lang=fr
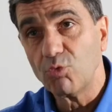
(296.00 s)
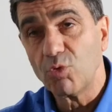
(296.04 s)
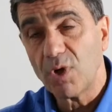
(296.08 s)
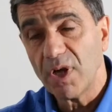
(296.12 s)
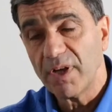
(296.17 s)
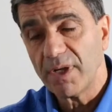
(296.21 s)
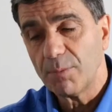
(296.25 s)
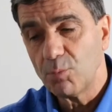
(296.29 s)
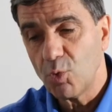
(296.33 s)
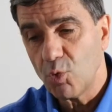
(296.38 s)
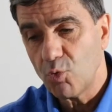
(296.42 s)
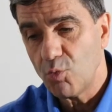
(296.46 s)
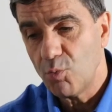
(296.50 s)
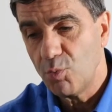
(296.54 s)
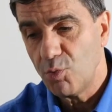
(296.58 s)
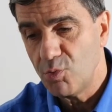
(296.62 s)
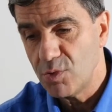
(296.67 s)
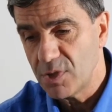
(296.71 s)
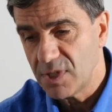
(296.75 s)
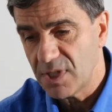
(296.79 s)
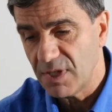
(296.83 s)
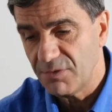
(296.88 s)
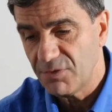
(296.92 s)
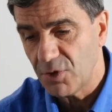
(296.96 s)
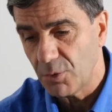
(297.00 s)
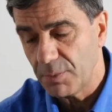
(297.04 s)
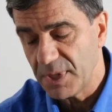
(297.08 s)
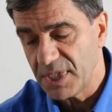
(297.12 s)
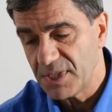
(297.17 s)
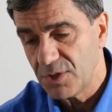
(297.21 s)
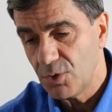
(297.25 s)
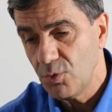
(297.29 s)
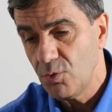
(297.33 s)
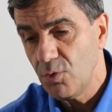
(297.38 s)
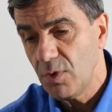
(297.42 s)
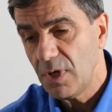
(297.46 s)
tout cas avec beaucoup plus
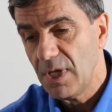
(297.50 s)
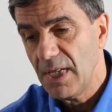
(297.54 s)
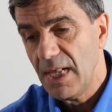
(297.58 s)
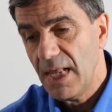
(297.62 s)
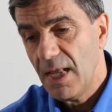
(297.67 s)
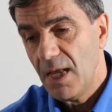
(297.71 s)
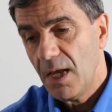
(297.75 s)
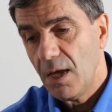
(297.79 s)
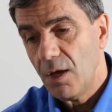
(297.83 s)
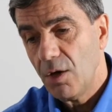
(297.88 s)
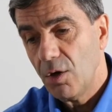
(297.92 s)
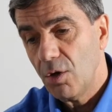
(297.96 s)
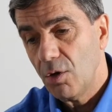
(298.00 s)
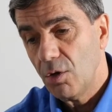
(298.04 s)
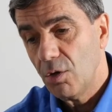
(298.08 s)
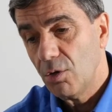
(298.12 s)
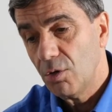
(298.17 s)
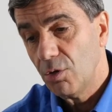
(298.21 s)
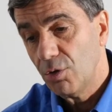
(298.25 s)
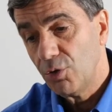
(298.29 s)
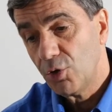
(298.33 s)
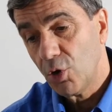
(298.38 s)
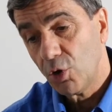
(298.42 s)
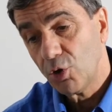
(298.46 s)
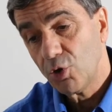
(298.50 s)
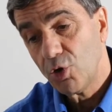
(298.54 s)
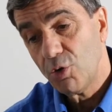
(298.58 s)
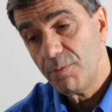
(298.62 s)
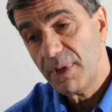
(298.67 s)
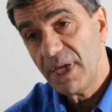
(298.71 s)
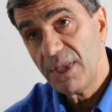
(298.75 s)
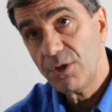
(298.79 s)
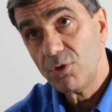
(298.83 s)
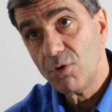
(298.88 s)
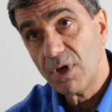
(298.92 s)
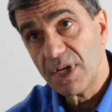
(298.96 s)
d'informations. Euh, dans le
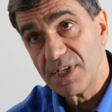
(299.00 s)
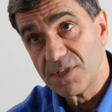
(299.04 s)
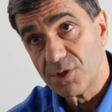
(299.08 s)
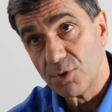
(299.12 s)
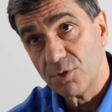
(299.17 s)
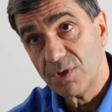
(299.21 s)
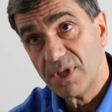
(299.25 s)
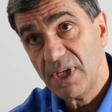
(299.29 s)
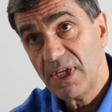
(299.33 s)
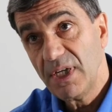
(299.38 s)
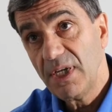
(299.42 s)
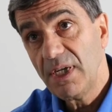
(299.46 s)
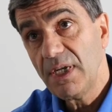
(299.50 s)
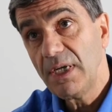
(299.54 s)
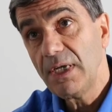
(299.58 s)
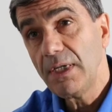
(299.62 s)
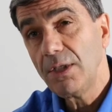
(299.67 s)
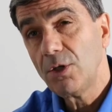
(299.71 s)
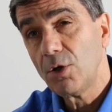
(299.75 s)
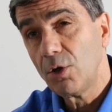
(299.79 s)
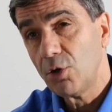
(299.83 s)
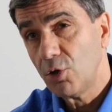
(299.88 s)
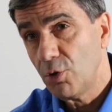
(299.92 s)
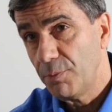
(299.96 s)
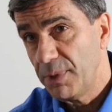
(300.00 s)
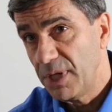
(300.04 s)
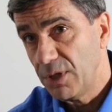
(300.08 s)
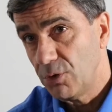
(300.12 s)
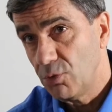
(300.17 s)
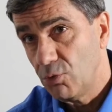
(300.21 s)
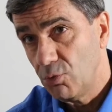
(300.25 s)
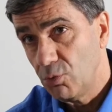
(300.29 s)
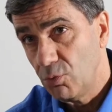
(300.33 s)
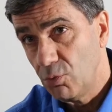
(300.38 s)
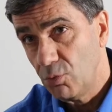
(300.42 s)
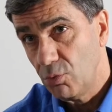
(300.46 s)
domaine de la santé, dans le domaine
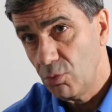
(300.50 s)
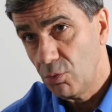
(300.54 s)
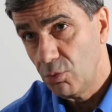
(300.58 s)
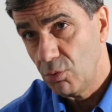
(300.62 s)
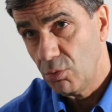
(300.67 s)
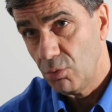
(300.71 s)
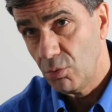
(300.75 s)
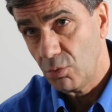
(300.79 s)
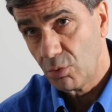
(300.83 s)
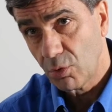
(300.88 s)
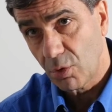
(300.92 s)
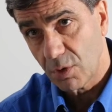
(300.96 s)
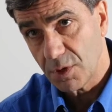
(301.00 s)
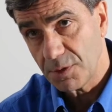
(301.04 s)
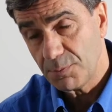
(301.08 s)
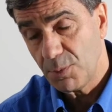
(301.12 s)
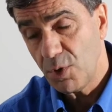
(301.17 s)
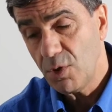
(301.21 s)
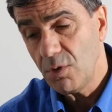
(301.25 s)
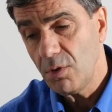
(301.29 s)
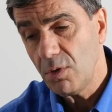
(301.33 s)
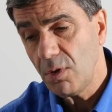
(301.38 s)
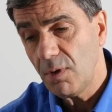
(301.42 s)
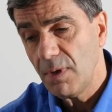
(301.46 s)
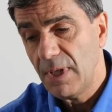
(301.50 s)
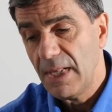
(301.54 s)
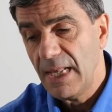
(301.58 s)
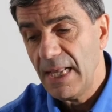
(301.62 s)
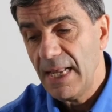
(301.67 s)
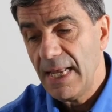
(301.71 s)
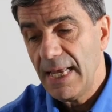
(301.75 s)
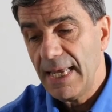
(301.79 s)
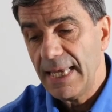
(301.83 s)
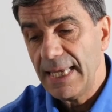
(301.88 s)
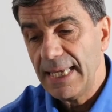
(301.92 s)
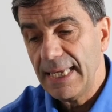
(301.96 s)
du transport.
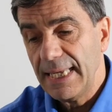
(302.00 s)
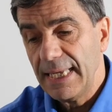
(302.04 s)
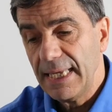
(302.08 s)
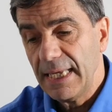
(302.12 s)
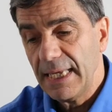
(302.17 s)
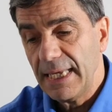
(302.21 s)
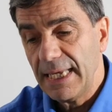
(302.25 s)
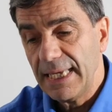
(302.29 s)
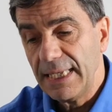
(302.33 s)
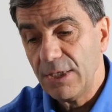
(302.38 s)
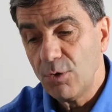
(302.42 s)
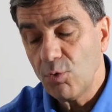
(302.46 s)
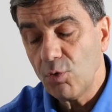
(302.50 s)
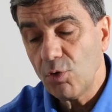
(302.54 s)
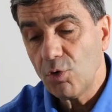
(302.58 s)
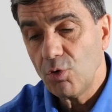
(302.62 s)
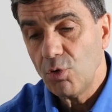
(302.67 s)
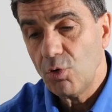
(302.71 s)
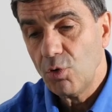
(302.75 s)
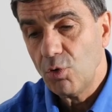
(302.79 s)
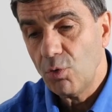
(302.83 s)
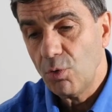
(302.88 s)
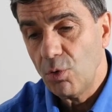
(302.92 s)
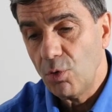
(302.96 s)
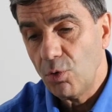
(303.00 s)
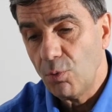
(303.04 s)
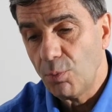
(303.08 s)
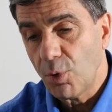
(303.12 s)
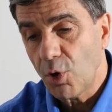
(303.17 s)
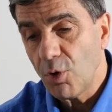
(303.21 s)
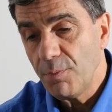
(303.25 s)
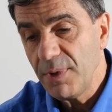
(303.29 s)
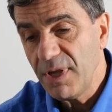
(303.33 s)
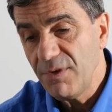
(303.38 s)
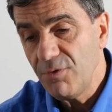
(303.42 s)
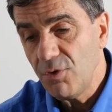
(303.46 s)
Et, donc le,
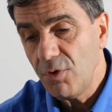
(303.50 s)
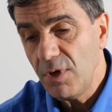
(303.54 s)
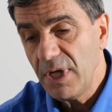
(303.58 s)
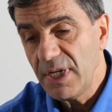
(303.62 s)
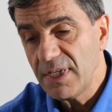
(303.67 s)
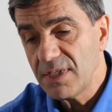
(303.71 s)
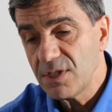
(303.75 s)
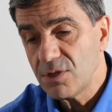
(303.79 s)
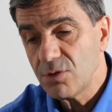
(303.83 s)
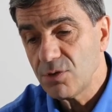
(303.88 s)
premier volet de